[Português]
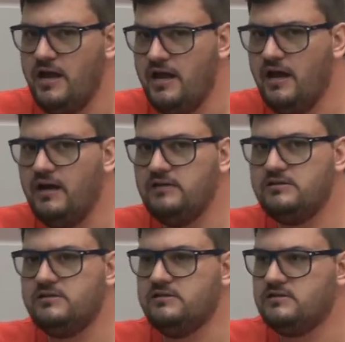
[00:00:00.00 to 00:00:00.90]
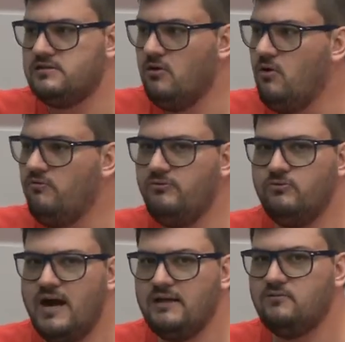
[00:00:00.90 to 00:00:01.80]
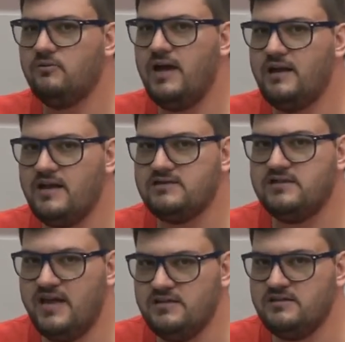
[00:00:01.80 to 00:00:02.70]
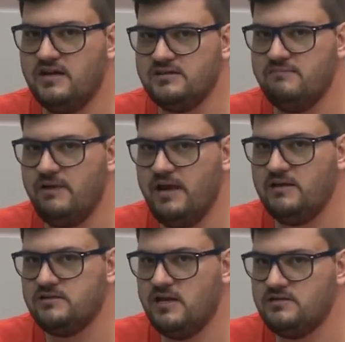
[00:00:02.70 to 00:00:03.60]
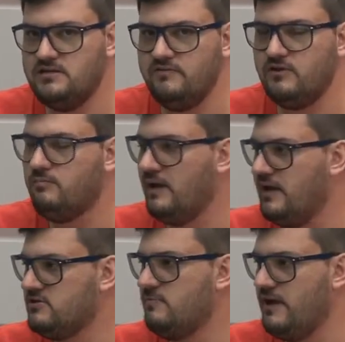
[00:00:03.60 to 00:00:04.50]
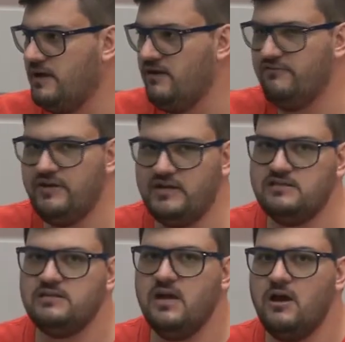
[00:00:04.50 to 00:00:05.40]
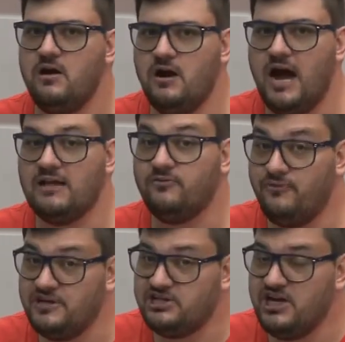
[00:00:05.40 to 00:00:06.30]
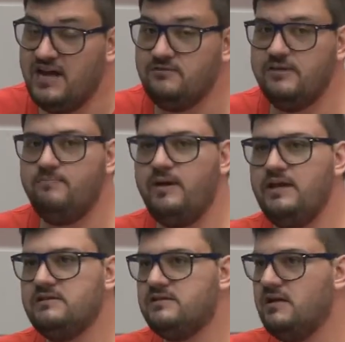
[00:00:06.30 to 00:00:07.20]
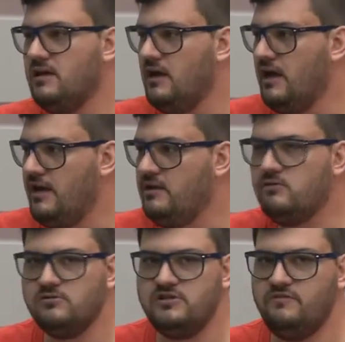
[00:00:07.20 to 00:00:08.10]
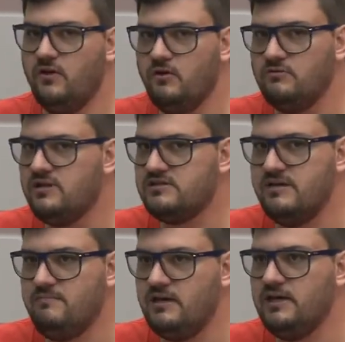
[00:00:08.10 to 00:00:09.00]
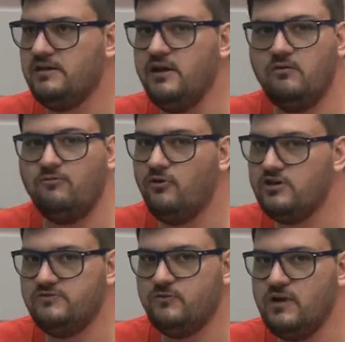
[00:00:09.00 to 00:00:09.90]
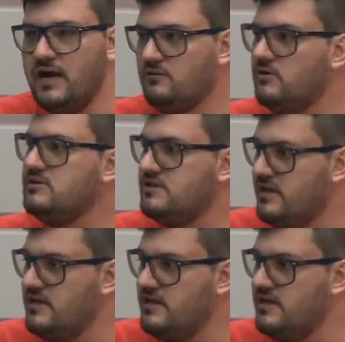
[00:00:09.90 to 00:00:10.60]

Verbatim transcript: É, antes, houve um ato lá na sede da Assembleia Legislativa, no Palácio Barriga Verde, ato fechado à imprensa, inclusive ao longo da semana não foi divulgado onde Exato.